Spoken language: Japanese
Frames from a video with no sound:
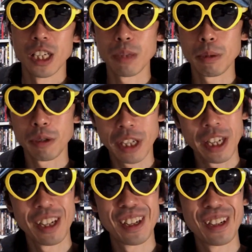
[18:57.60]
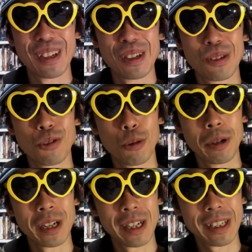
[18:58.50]
意味もね、えー、込
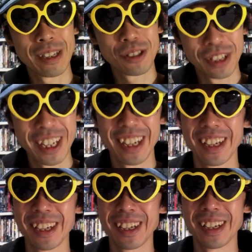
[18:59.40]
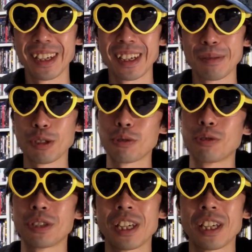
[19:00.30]
められているとね、えー、まあ、そう